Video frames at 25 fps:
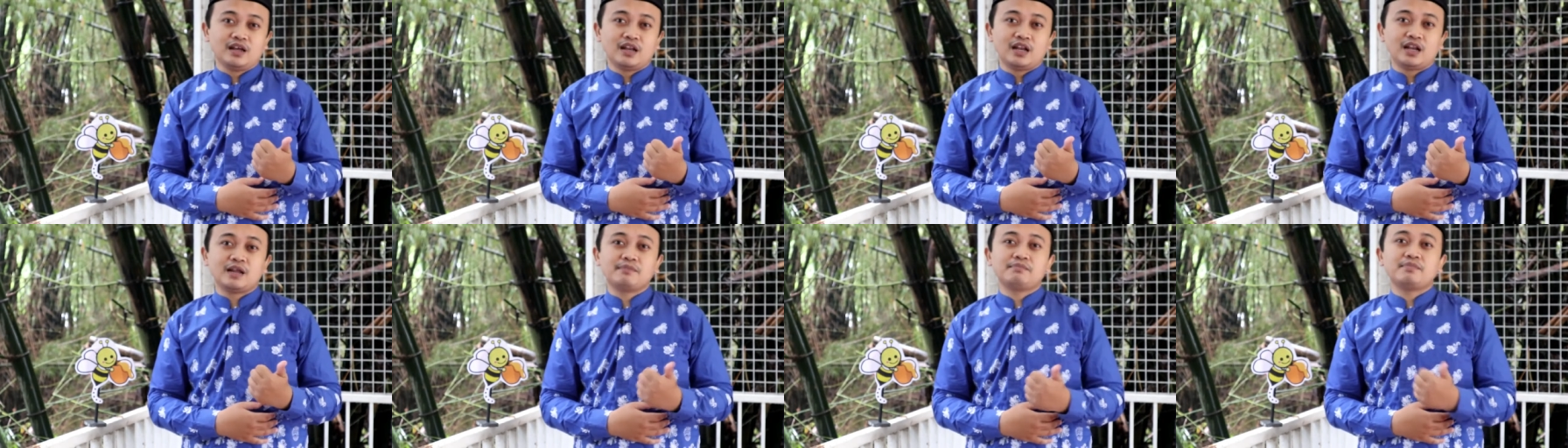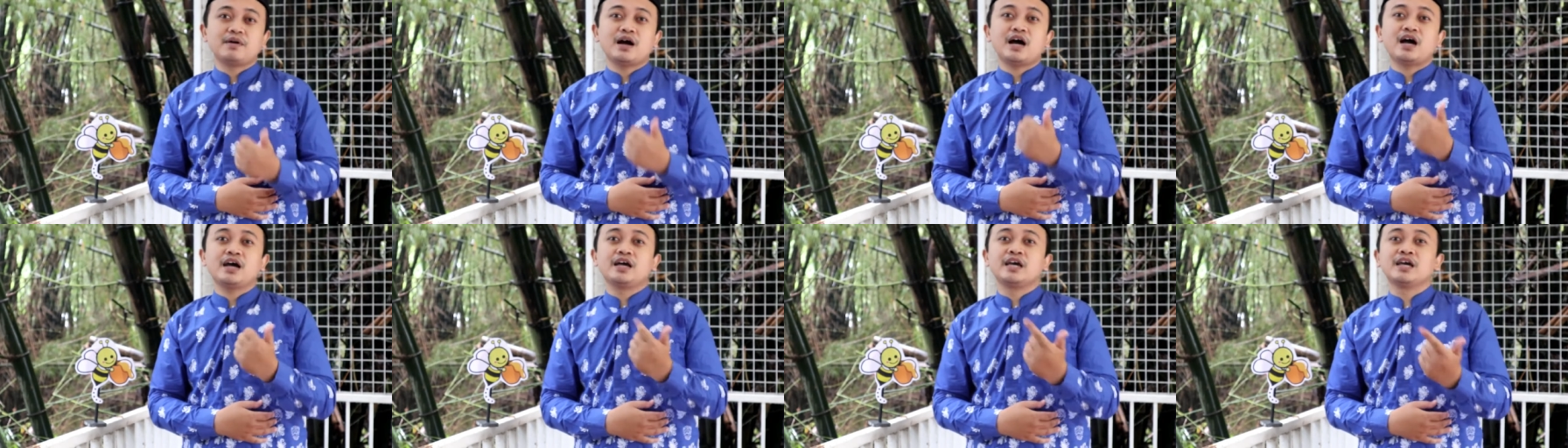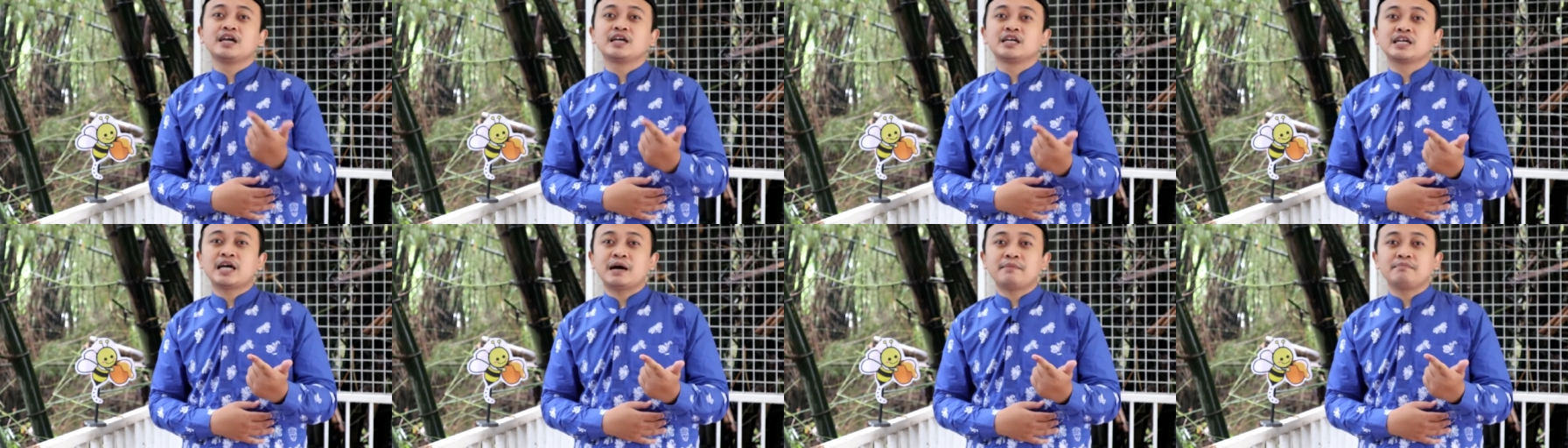lebah
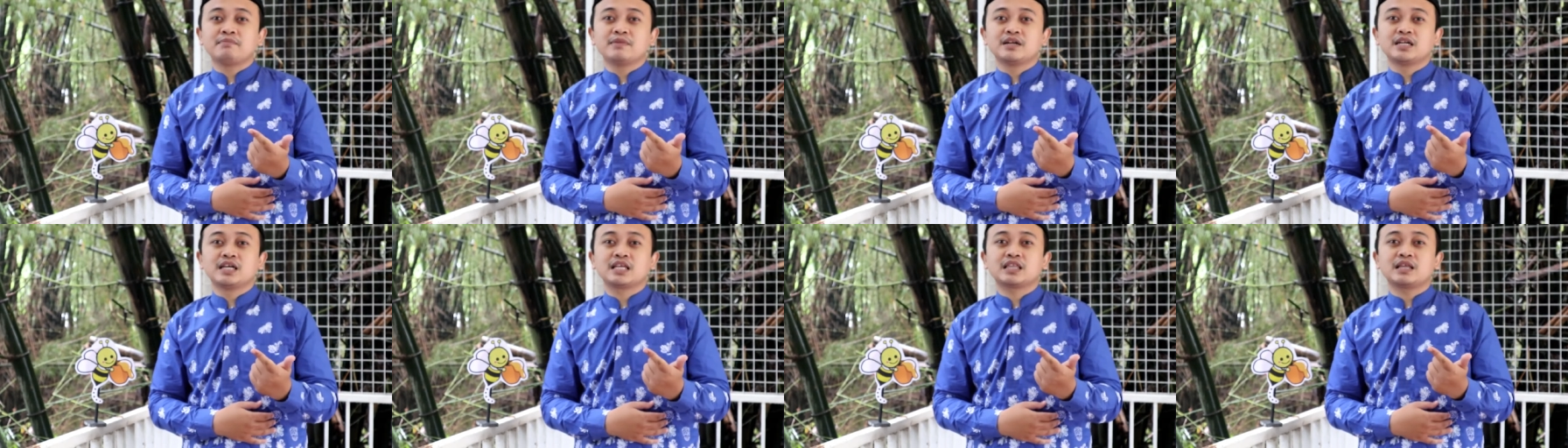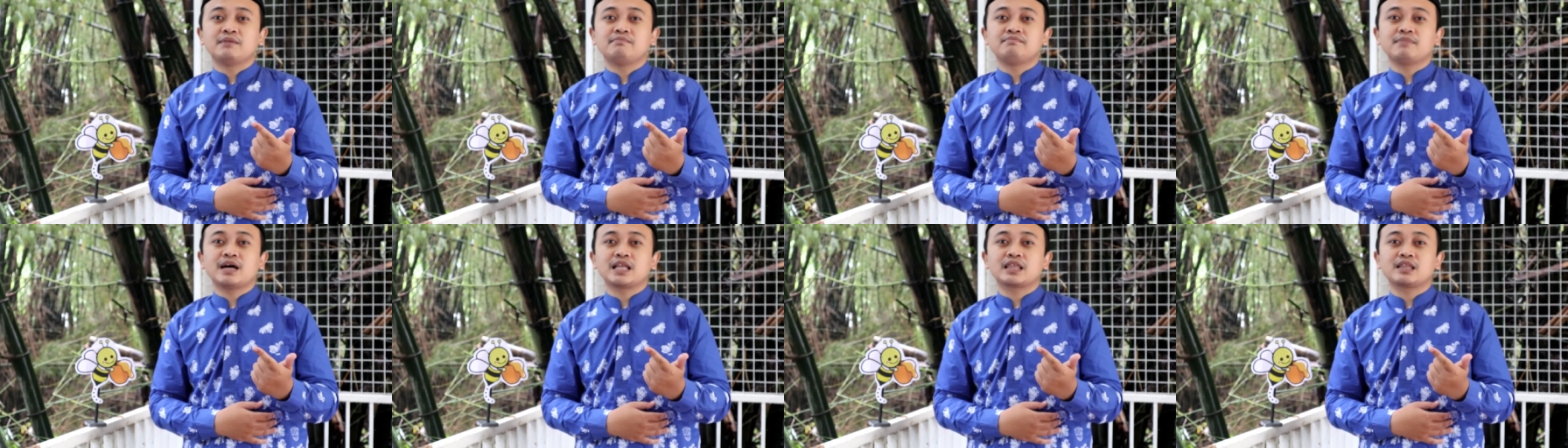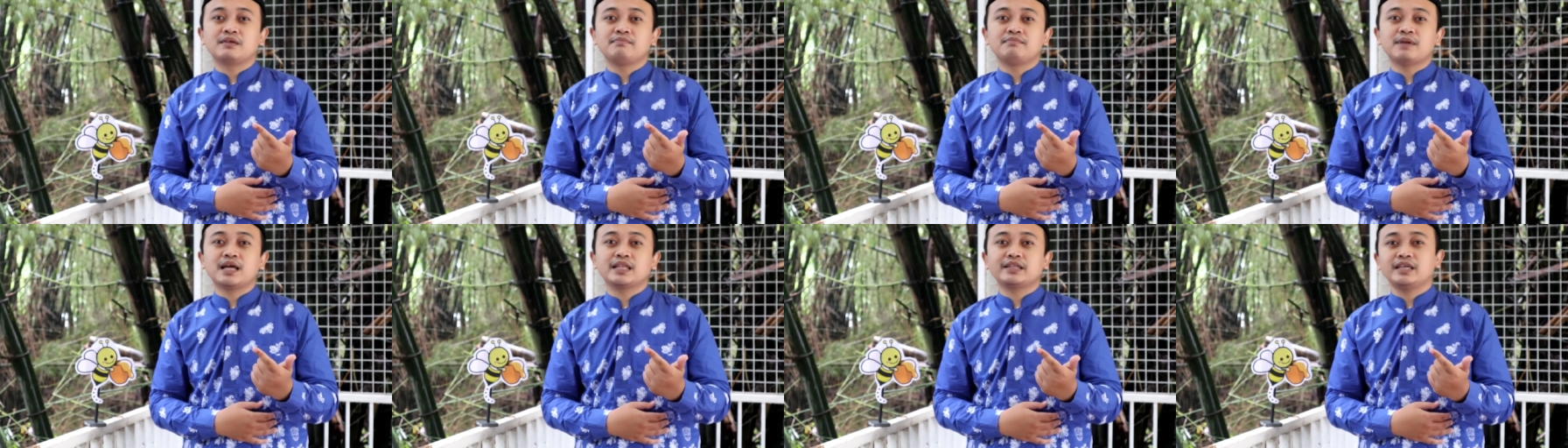hinggap di
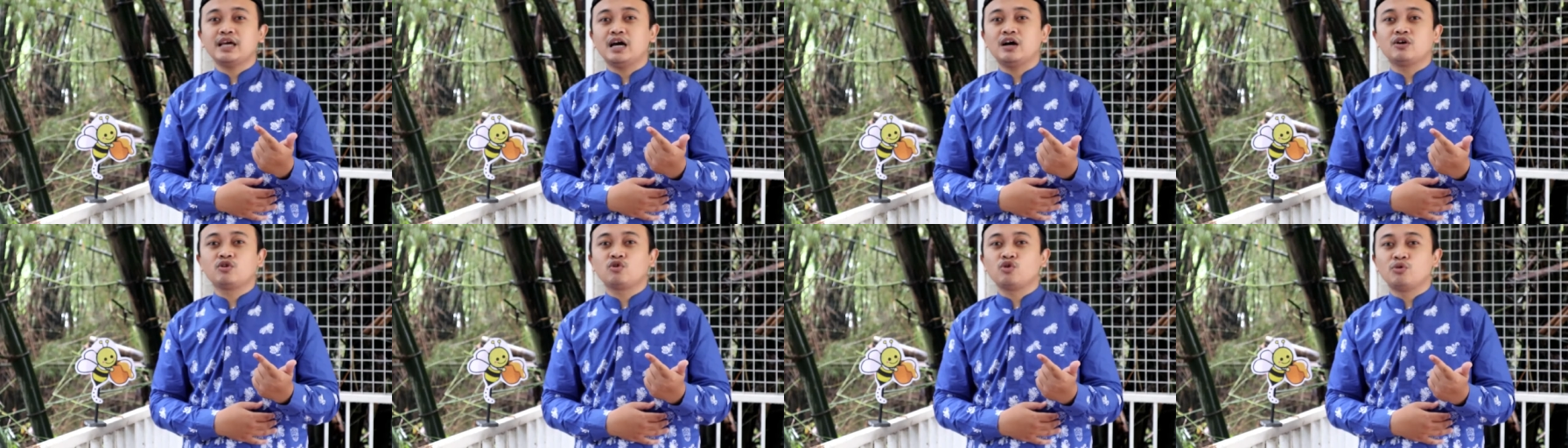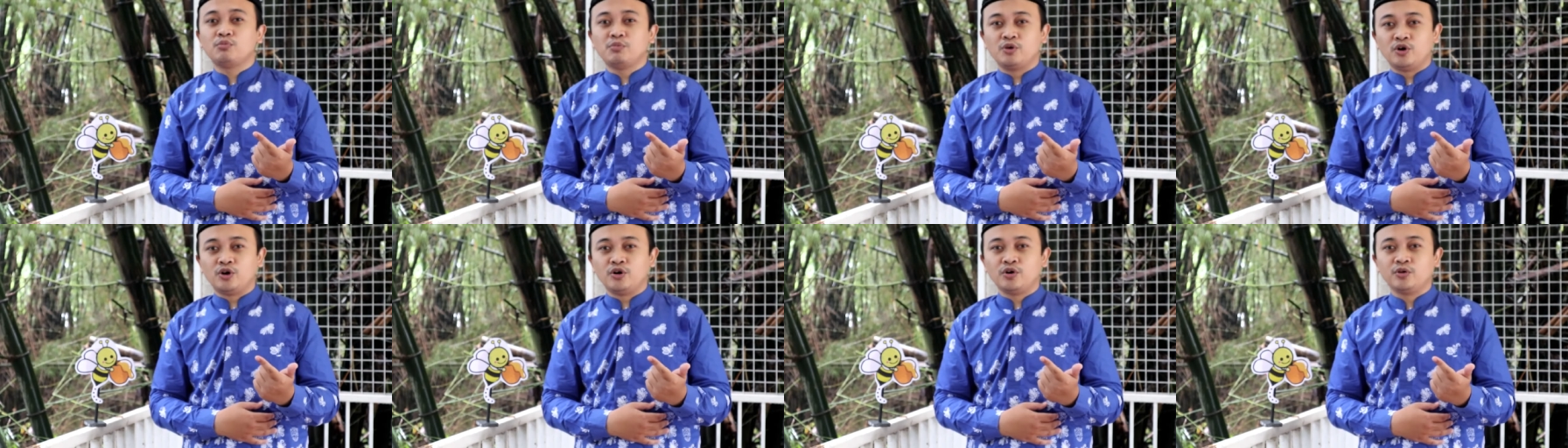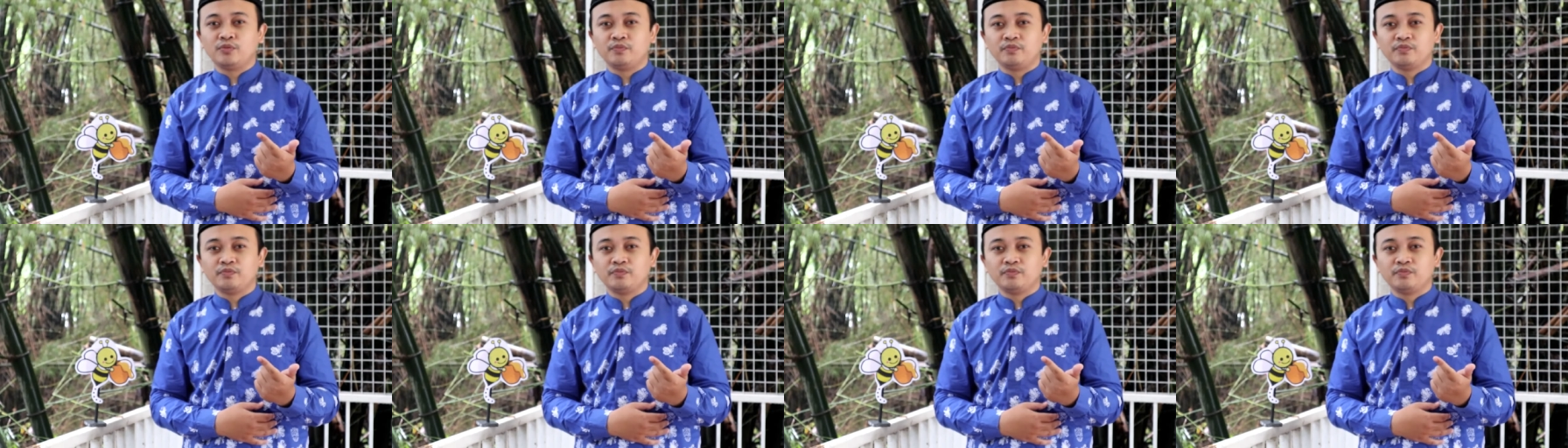tempat-tempat yang kumuh,